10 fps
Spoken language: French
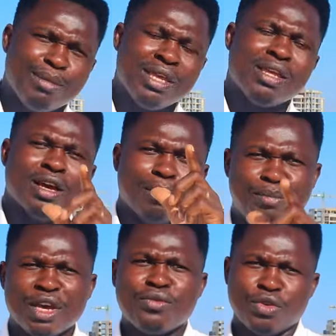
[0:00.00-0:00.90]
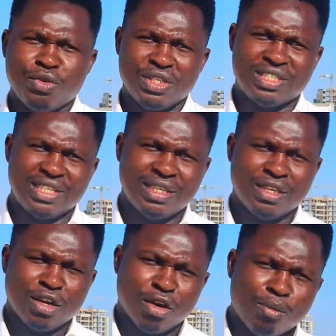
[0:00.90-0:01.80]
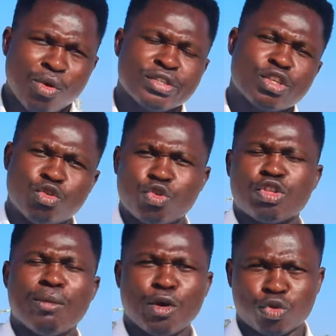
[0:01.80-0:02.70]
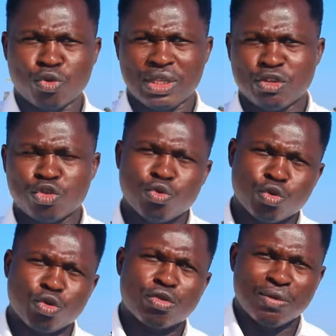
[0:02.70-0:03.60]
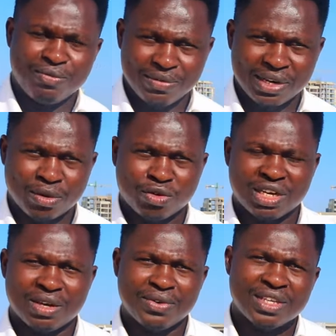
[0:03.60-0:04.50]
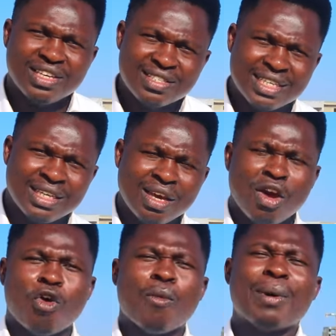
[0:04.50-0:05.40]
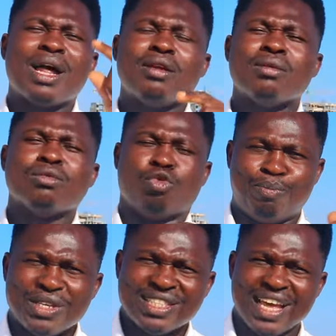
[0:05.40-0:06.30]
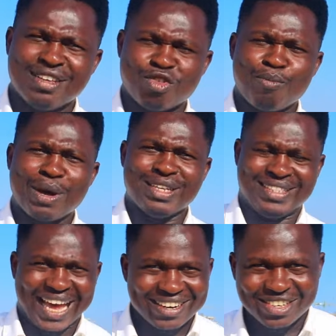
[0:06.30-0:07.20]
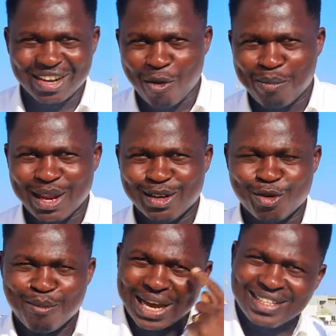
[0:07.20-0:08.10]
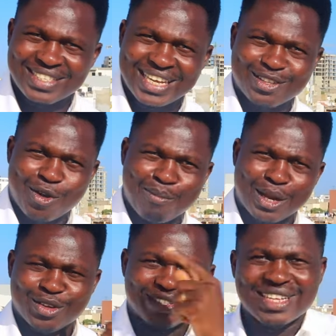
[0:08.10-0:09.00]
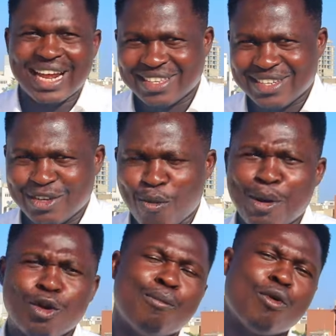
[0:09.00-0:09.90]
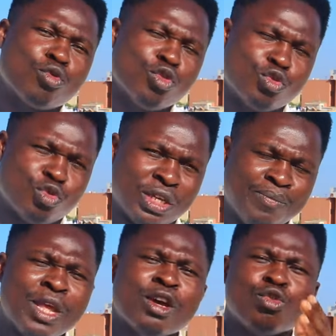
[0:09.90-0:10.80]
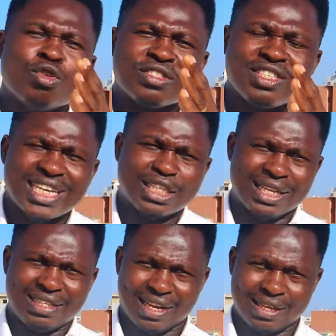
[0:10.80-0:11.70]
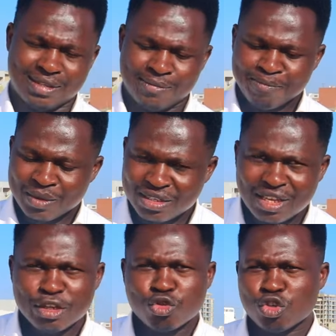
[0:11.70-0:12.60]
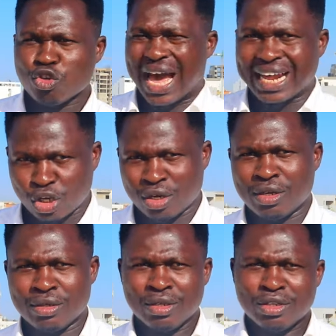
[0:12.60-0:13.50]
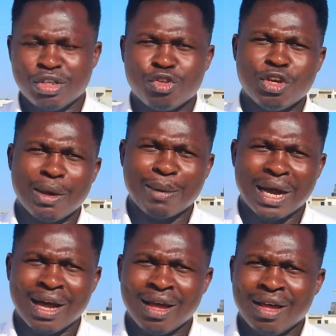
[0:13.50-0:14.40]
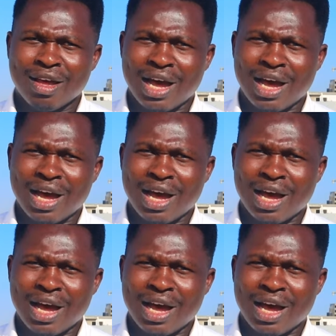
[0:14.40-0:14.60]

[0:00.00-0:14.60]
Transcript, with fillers: amis, bienvenue ici moi, c'est Justin Mortodé, je suis auteur de Vivre et réussir en Afrique. Ici, on parle de business, on parle d'argent, on parle de mindset, on parle de stratégie, on parle de beaucoup de sujets. Donc, si ça t'intéresse, si les sujets d'argent, si tu n'es pas